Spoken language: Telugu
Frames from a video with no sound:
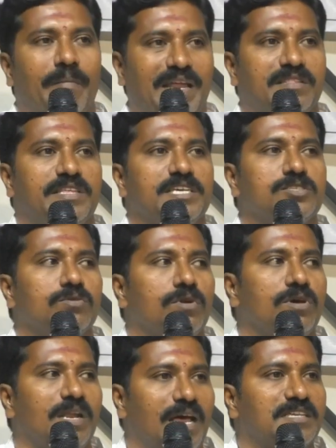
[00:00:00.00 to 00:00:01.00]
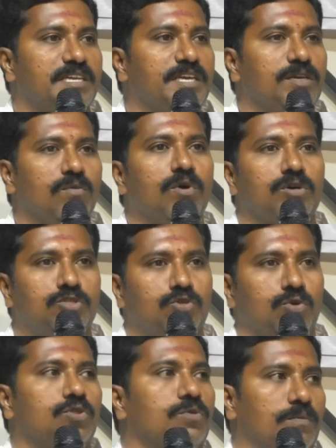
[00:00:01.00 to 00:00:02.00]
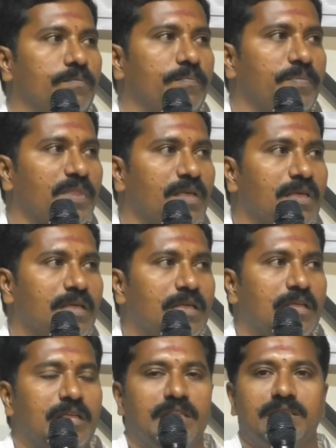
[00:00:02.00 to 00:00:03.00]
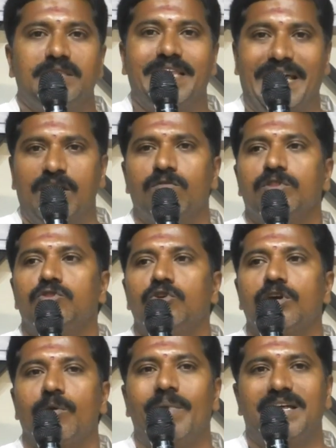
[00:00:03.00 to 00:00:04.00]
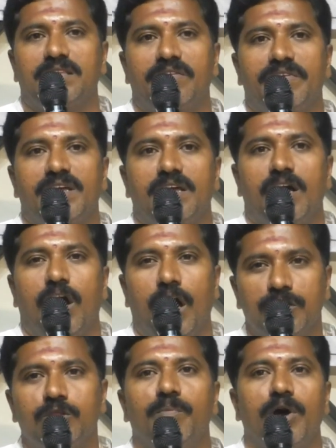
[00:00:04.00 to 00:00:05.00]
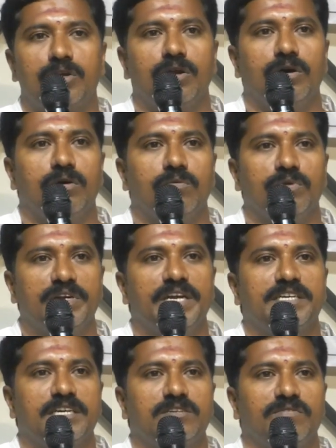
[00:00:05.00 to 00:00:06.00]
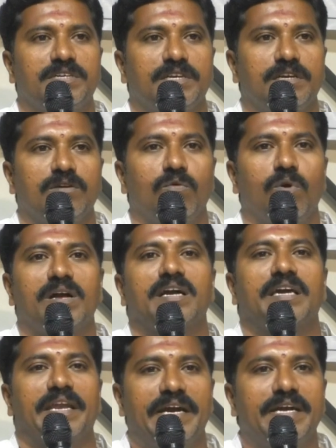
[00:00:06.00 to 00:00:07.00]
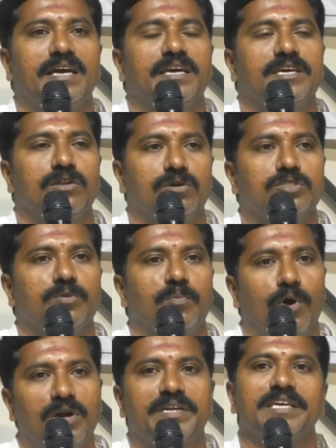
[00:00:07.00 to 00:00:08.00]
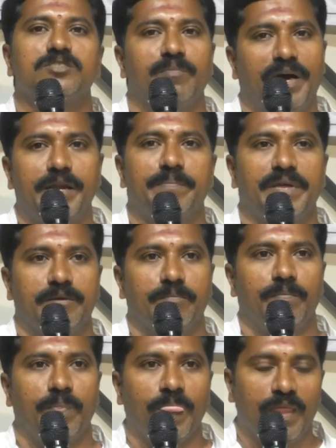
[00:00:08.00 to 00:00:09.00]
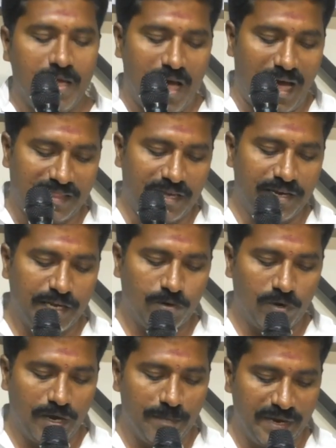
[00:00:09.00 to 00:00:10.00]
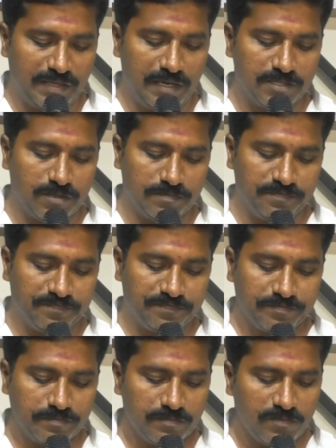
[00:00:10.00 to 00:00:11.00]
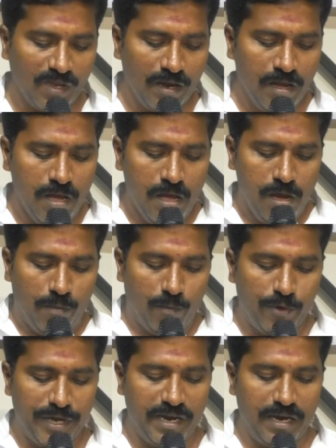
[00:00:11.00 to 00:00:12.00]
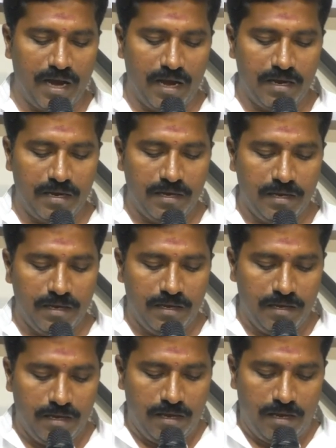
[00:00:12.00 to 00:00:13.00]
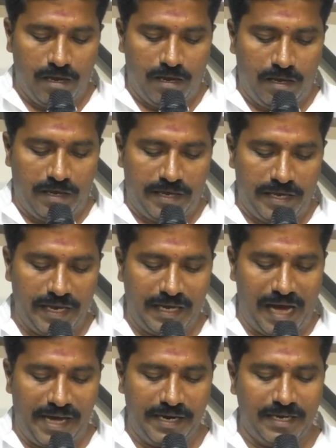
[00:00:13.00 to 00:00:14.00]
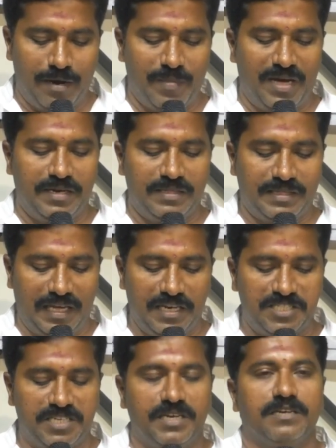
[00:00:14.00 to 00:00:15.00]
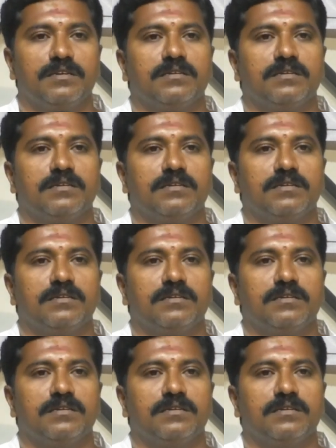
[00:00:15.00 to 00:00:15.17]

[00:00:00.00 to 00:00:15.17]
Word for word: మన దేశంలో రాజకీయం ఒక జోదం ధనవంతుడికి మాత్రమే అందుబాటులో ఉండేటటువంటి ఒక క్రీడగా ఈరోజు పాలిటిక్స్ మారిపోయి అదన్నీ కూడా మీకు తెలుసు ముఖ్యంగా ఈ కార్యక్రమాన్ని తలచి